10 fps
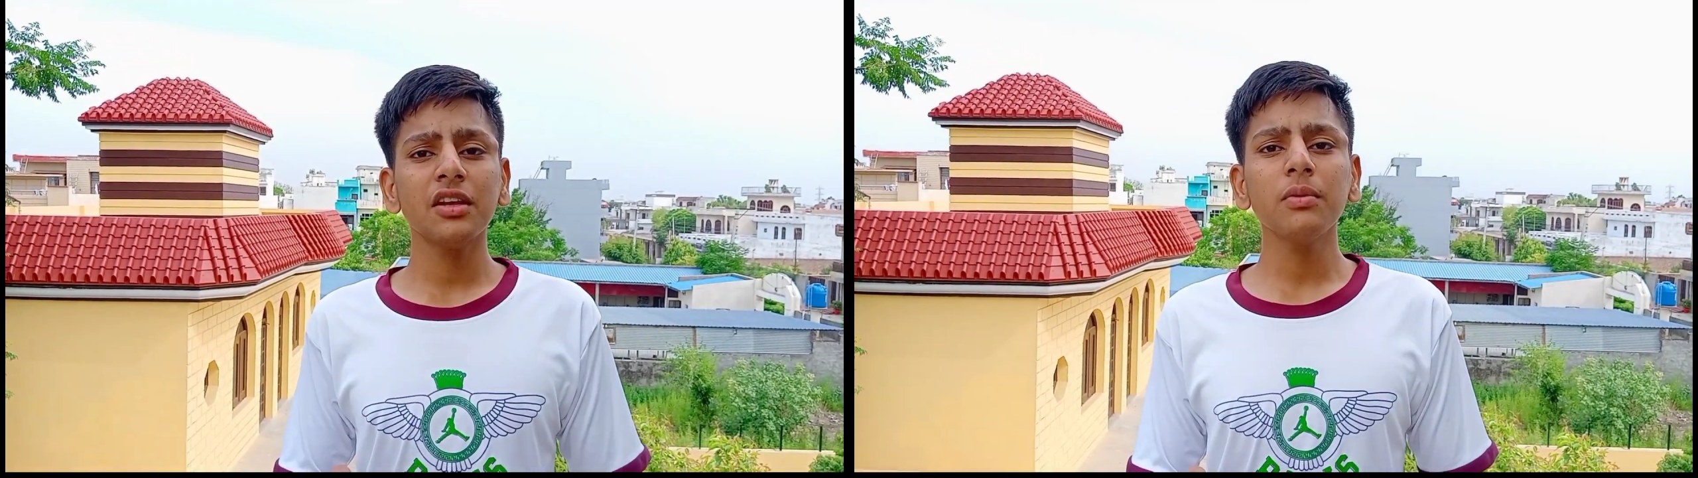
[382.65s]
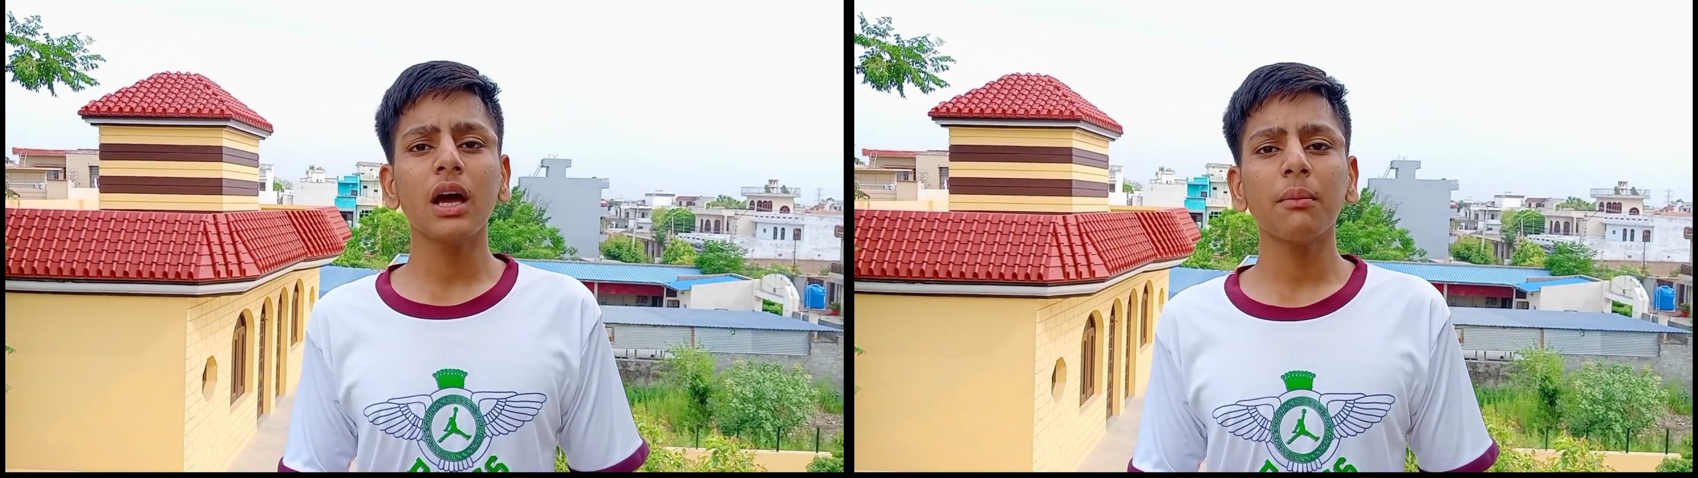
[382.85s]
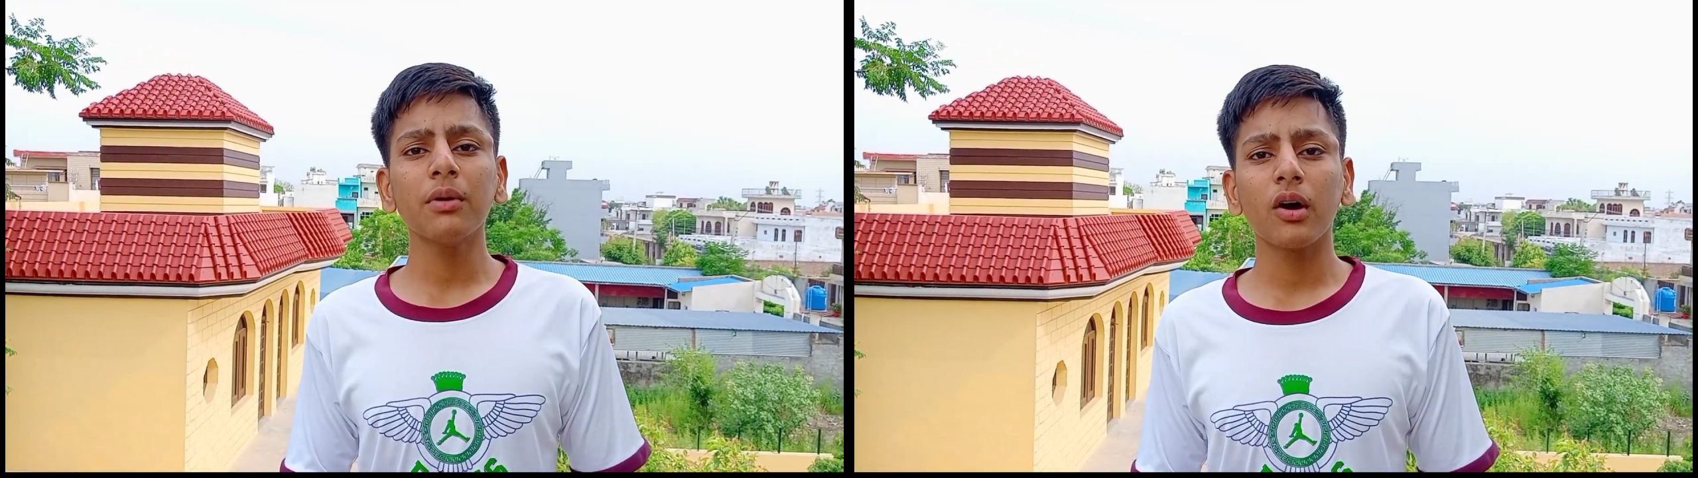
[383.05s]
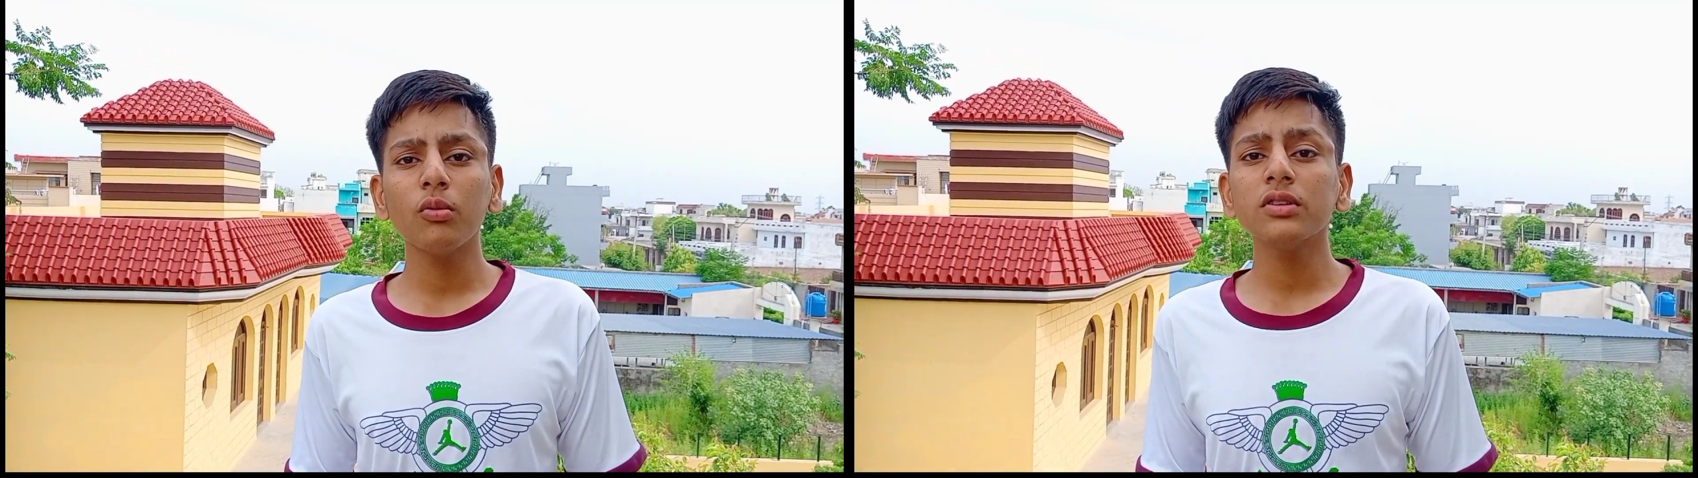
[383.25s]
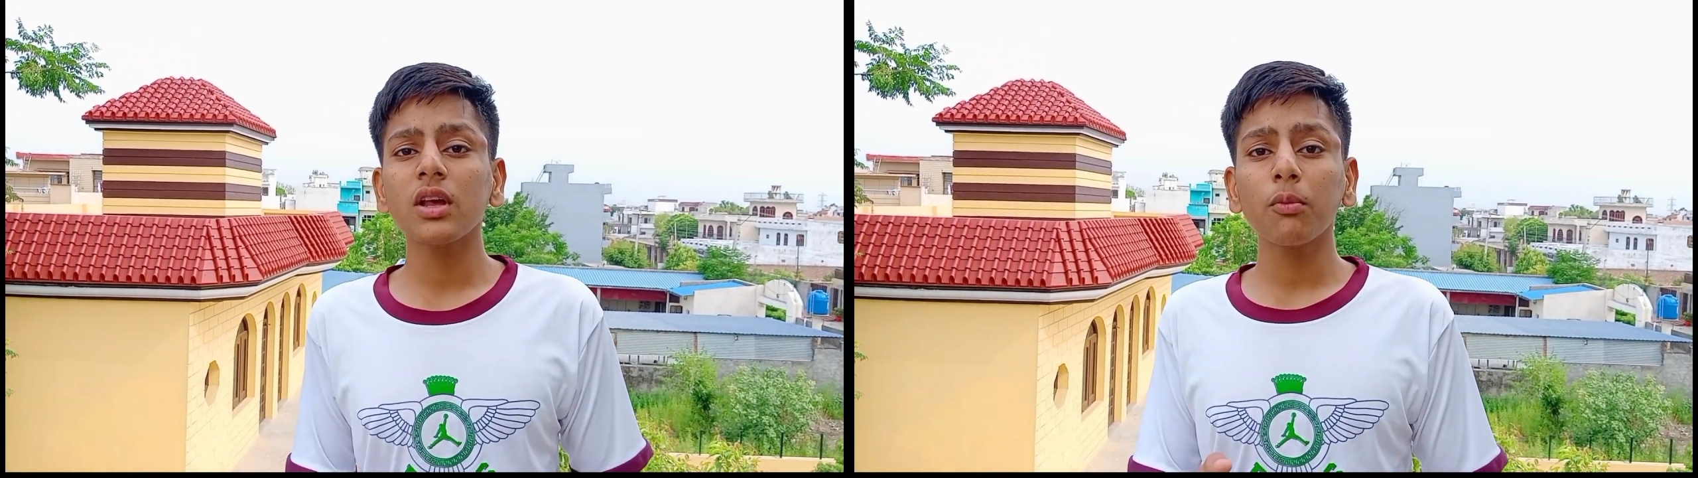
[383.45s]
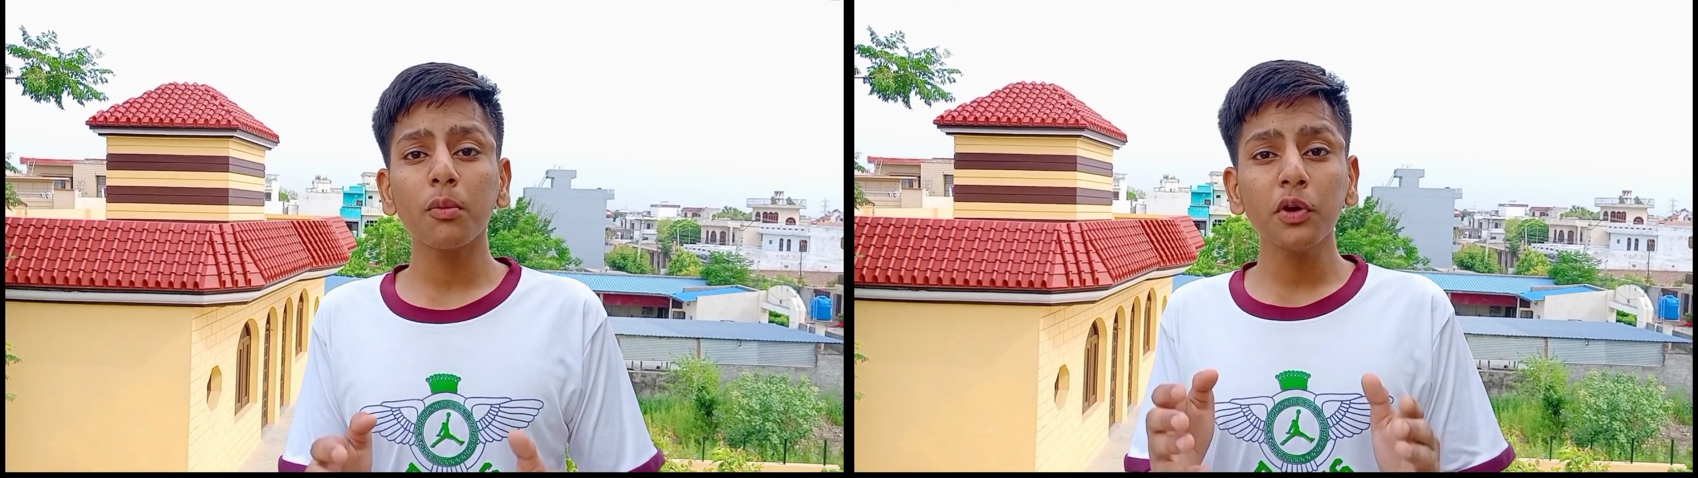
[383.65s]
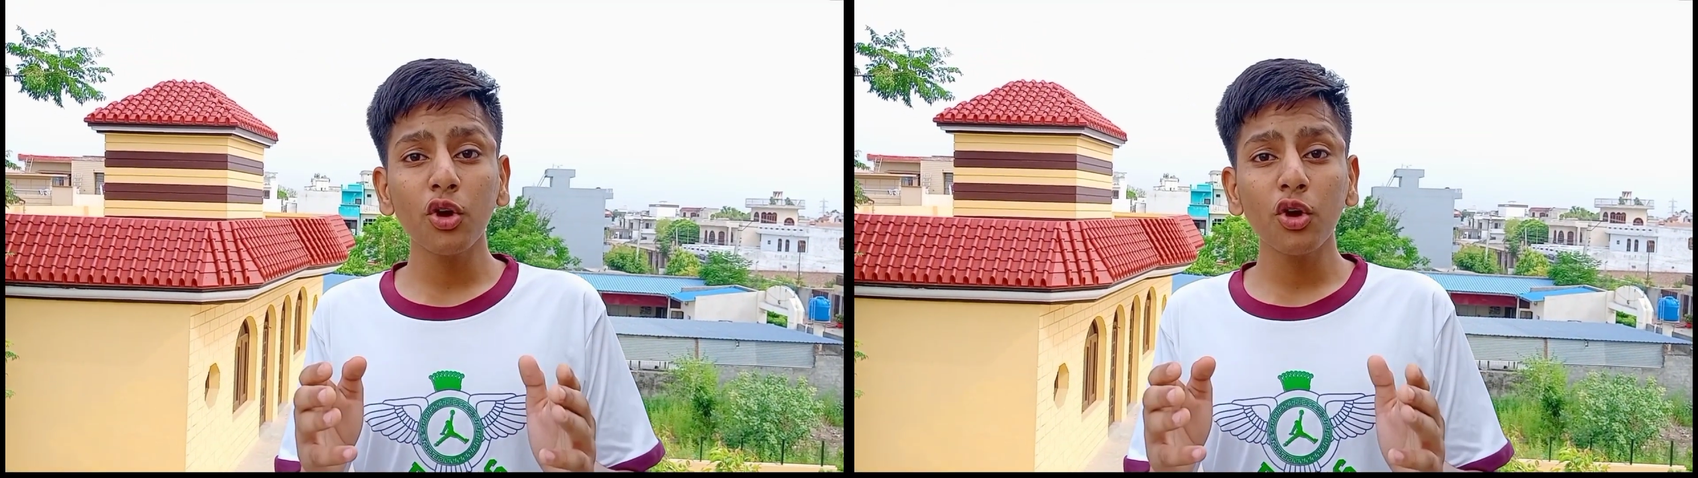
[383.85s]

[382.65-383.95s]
जैसे भी आप डालो बस आपको